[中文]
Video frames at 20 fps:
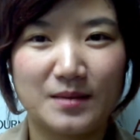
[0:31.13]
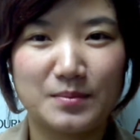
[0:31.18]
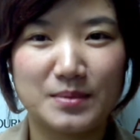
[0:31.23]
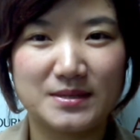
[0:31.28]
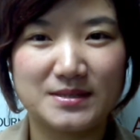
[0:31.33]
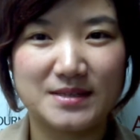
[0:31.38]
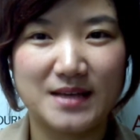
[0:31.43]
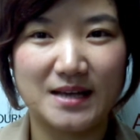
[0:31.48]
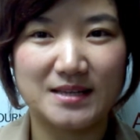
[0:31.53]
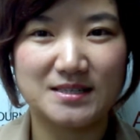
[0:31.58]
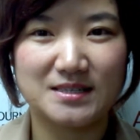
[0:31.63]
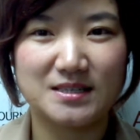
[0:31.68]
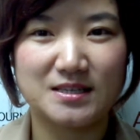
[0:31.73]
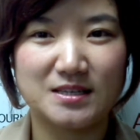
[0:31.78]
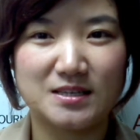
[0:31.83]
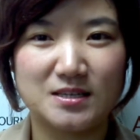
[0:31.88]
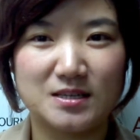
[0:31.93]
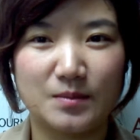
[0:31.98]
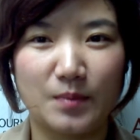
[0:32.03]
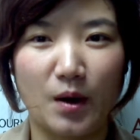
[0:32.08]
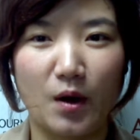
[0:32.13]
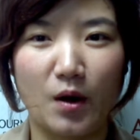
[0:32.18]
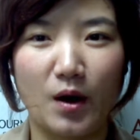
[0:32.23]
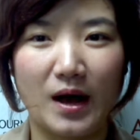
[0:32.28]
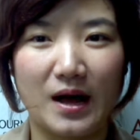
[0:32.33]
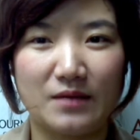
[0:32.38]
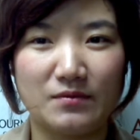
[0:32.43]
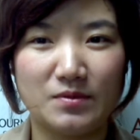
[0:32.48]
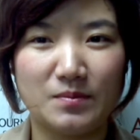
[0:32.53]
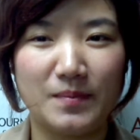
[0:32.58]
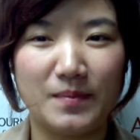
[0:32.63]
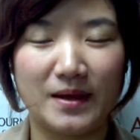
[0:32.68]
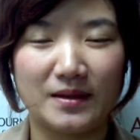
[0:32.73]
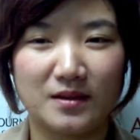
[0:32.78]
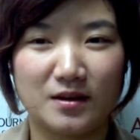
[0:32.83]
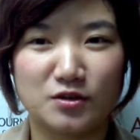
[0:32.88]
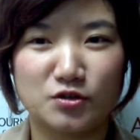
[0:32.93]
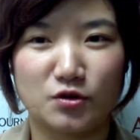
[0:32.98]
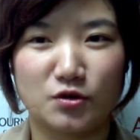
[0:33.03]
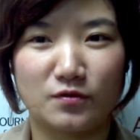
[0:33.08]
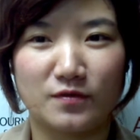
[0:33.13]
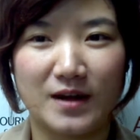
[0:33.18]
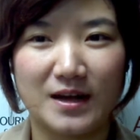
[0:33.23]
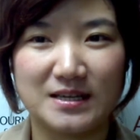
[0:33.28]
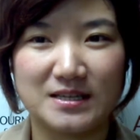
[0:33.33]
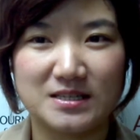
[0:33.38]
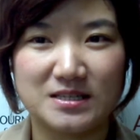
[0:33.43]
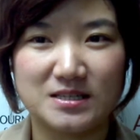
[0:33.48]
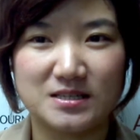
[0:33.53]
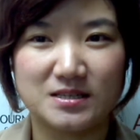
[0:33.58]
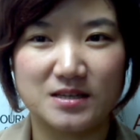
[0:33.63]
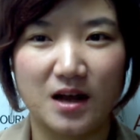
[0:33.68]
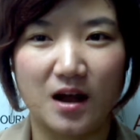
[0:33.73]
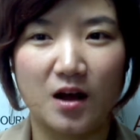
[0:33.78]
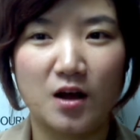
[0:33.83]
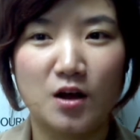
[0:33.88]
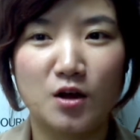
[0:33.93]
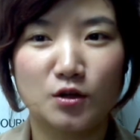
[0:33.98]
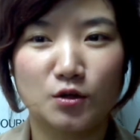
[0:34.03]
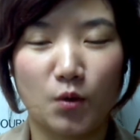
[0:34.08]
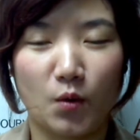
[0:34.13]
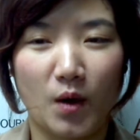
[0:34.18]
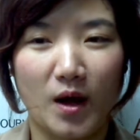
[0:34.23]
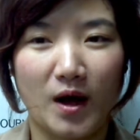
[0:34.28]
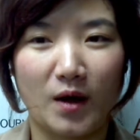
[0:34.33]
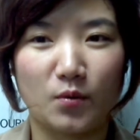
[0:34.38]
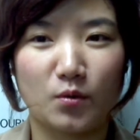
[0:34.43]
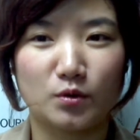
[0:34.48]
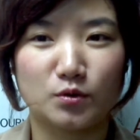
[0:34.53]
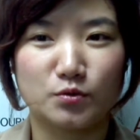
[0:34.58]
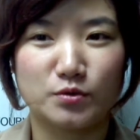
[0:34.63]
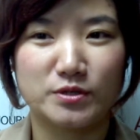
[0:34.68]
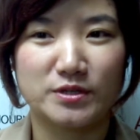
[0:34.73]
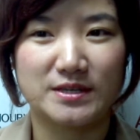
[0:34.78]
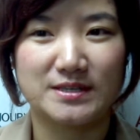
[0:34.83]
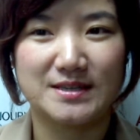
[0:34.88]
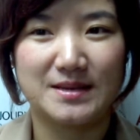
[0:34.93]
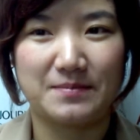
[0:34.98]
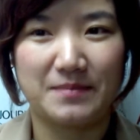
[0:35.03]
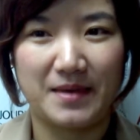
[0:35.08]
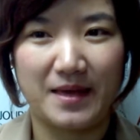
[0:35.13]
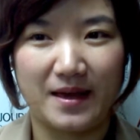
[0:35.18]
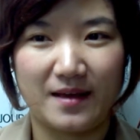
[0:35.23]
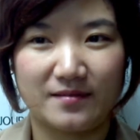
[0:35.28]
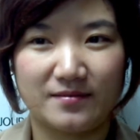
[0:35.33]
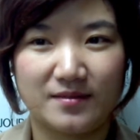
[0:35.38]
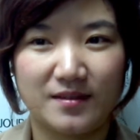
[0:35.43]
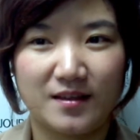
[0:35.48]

并在《吉林日报》韩文版的首发仪式上同韩国读者见面。